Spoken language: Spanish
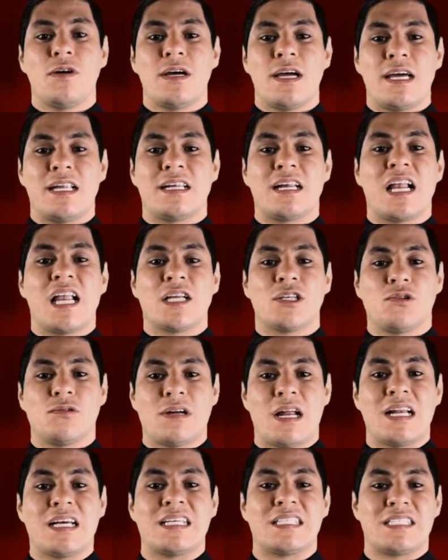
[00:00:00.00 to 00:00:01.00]
en relación
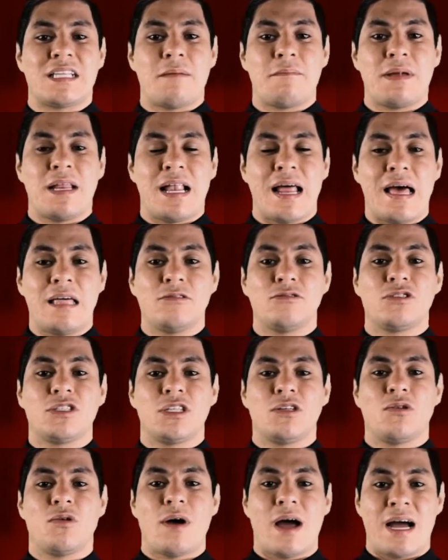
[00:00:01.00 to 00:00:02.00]
al que está a mi lado,
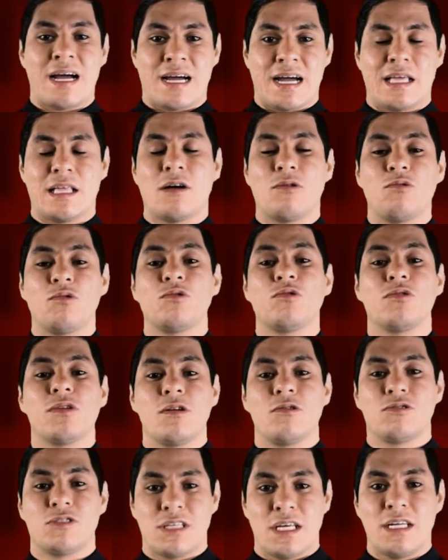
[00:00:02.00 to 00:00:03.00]
sino a cada uno de
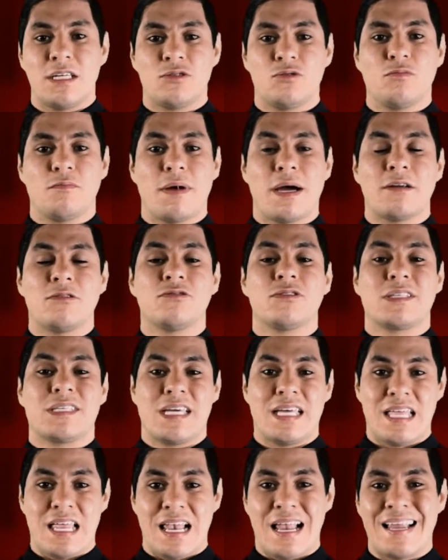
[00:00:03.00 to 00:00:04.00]
los seres humanos
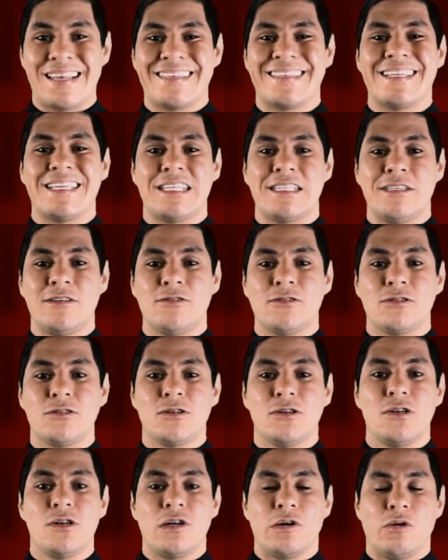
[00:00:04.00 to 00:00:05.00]
que delante de Dios
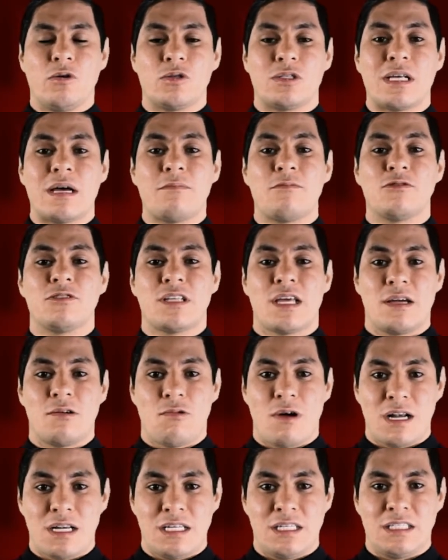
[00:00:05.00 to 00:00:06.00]
gozamos de
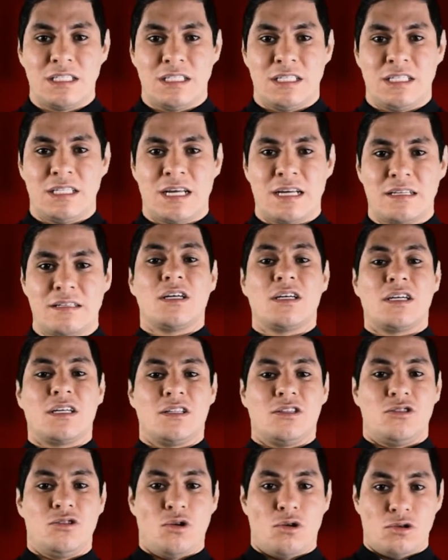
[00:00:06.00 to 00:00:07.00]
igual dignidad.
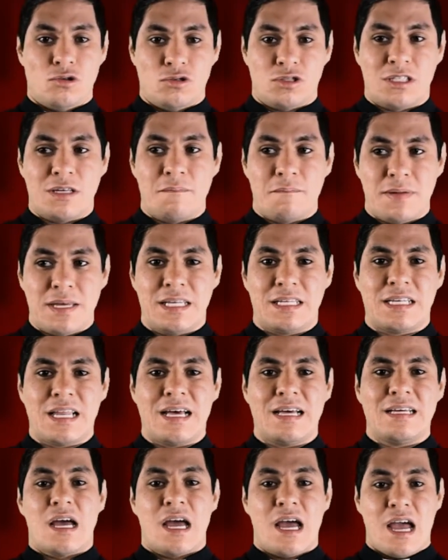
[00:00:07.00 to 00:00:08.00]
Dios nos
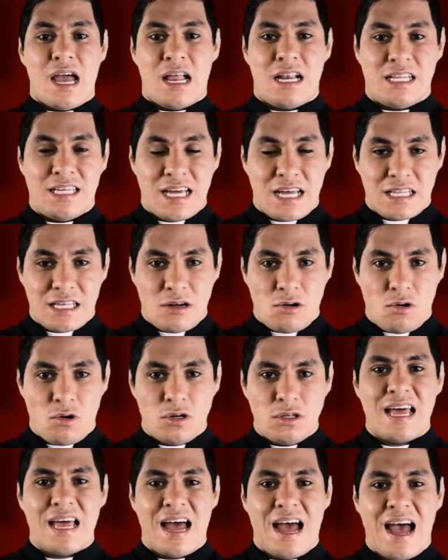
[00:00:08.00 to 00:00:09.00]
invita el día de
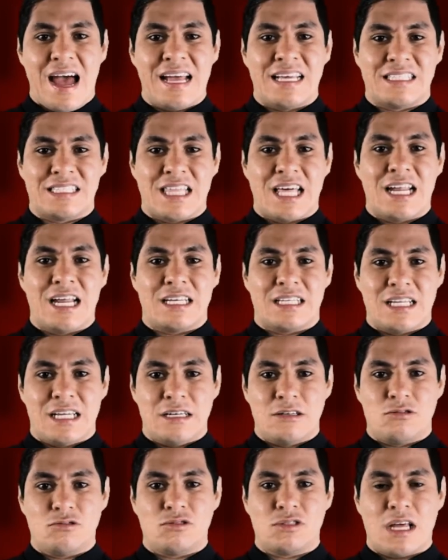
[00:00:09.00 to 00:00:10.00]
hoy a estar
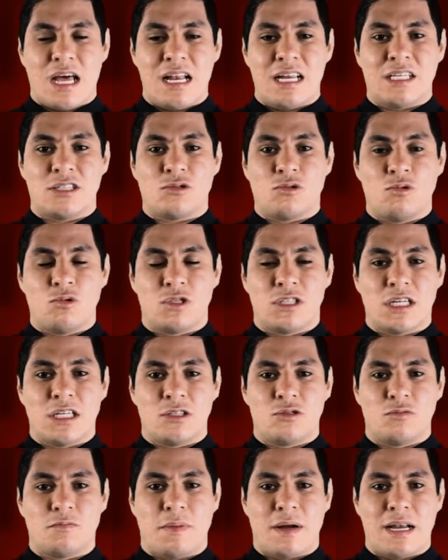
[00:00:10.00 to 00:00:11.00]
atentos a la escucha de
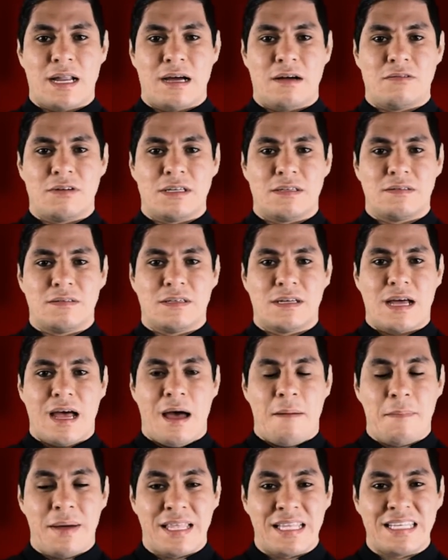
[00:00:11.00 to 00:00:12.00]
su palabra,
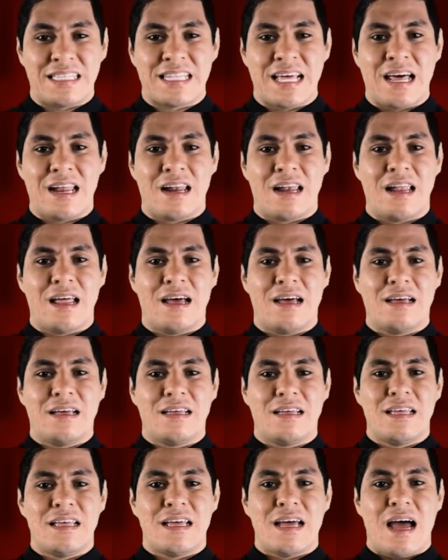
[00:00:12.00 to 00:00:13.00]
a meditarla,
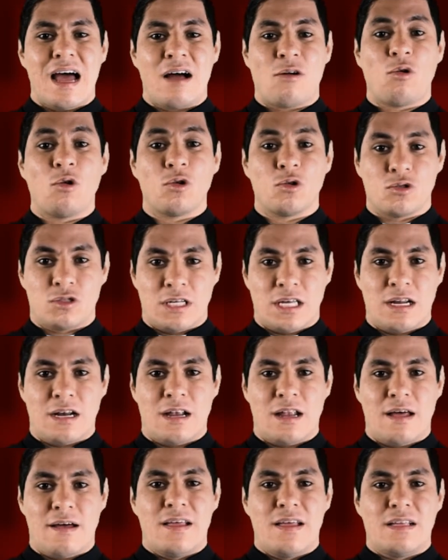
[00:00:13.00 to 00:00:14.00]
a
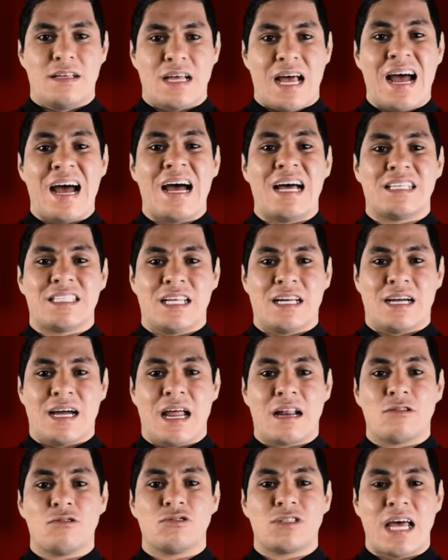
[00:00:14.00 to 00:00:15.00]
conocerla, a
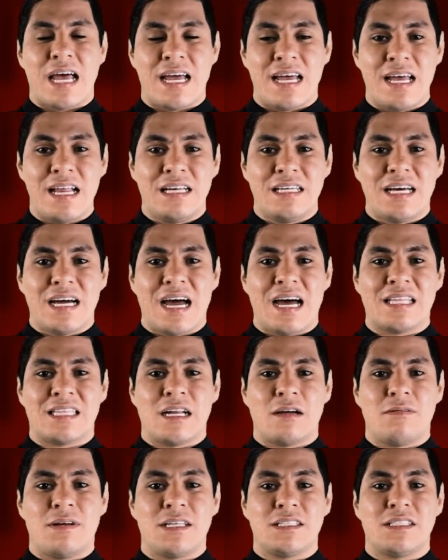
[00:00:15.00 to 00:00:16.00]
acercarnos a Él a
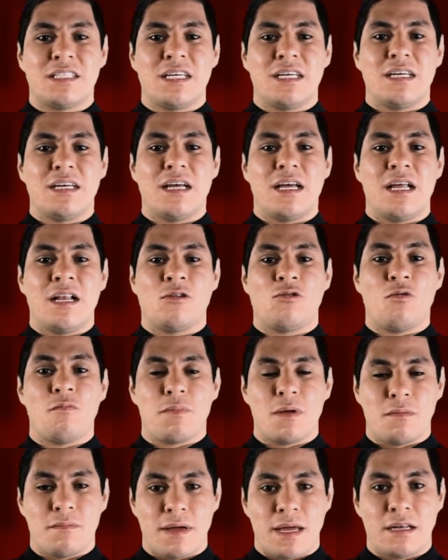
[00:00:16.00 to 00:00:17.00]
través de el
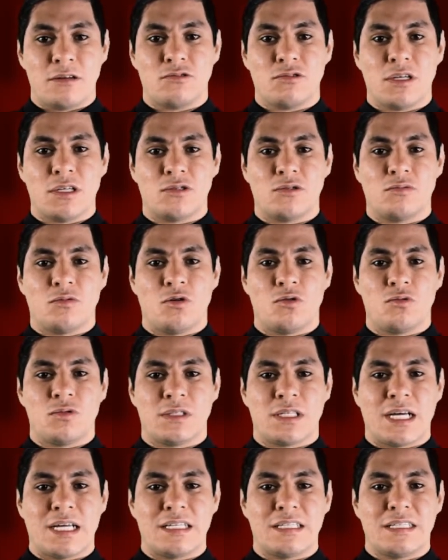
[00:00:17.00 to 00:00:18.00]
cumplimiento de su
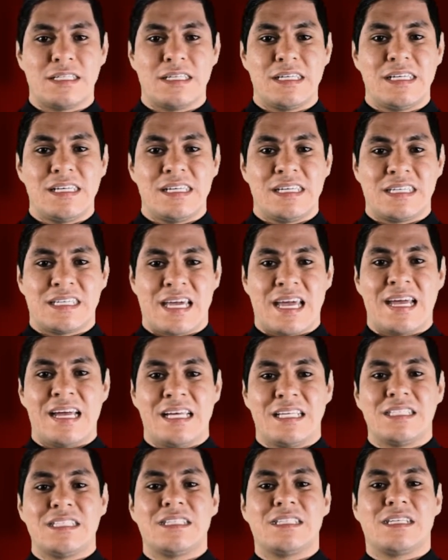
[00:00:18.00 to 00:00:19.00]
voluntad, que
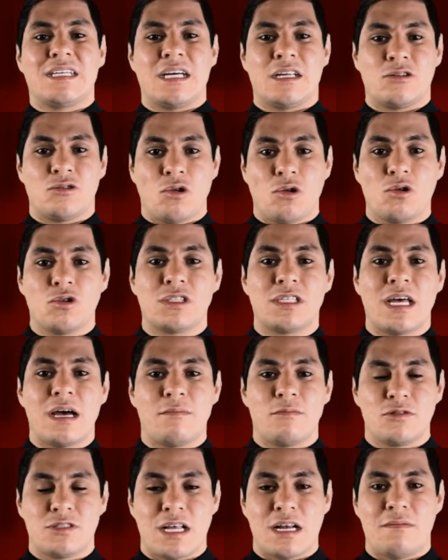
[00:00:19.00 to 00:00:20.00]
es que todos
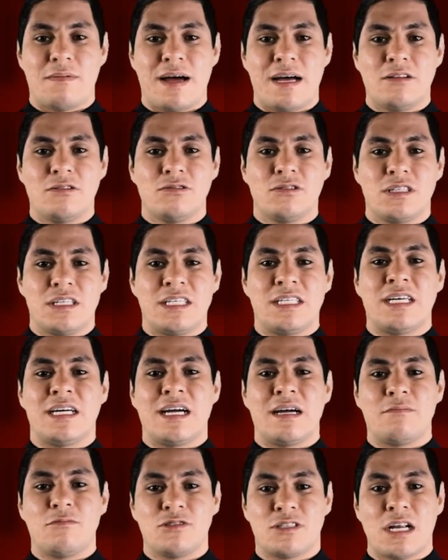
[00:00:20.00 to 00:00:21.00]
seamos salvados y
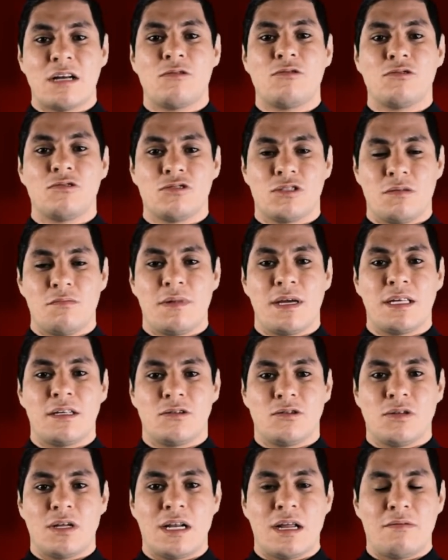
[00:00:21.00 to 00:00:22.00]
lleguemos al
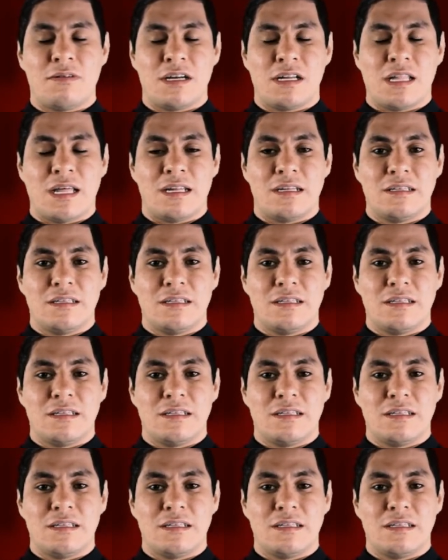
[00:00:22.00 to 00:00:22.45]
conocimiento de la verdad.